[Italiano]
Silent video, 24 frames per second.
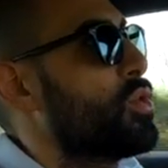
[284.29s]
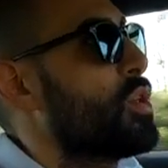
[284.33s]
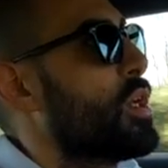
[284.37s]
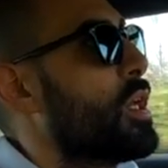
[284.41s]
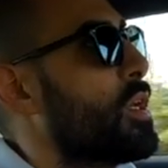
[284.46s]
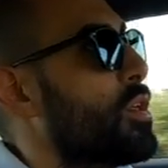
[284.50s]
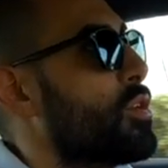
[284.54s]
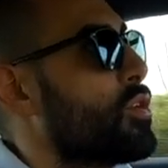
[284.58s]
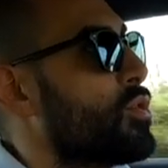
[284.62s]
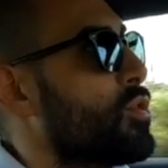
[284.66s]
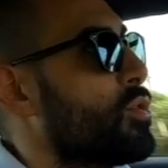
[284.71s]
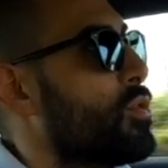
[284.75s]

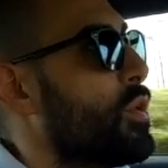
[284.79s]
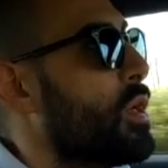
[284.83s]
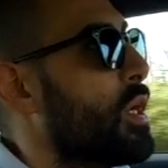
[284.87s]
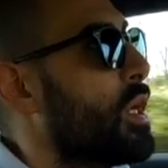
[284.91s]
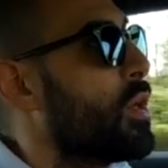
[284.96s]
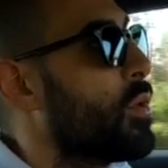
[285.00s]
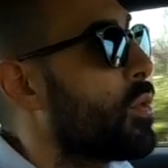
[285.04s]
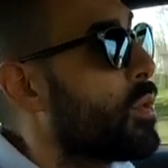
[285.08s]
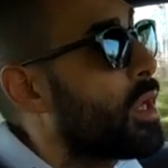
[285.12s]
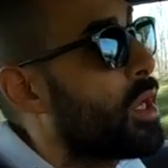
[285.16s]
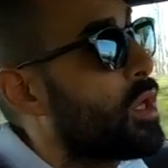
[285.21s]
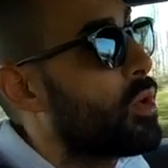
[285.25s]
senso
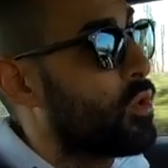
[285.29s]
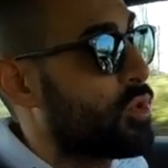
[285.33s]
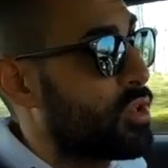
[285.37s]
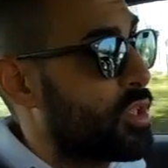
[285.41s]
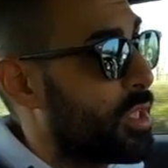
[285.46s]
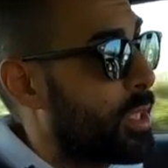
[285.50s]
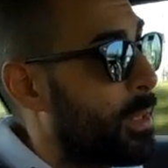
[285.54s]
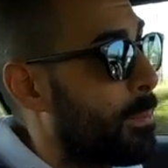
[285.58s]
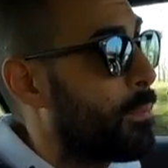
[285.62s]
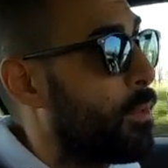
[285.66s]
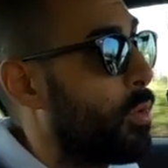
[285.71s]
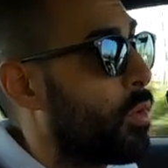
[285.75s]
e non è
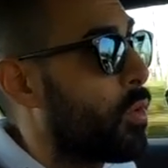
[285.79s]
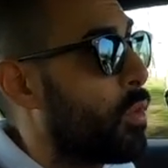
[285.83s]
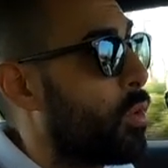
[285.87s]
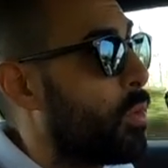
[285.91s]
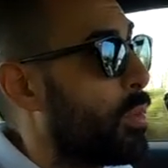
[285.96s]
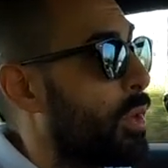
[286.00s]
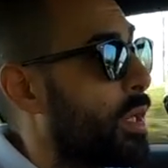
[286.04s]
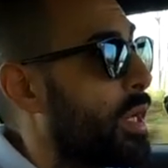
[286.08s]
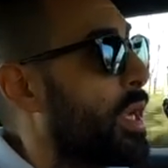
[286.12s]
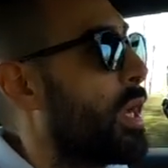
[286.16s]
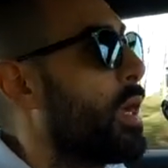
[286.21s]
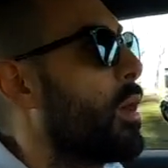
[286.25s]
cosa da poco
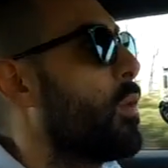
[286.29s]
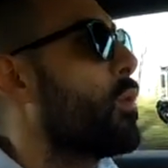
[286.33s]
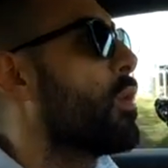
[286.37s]
perché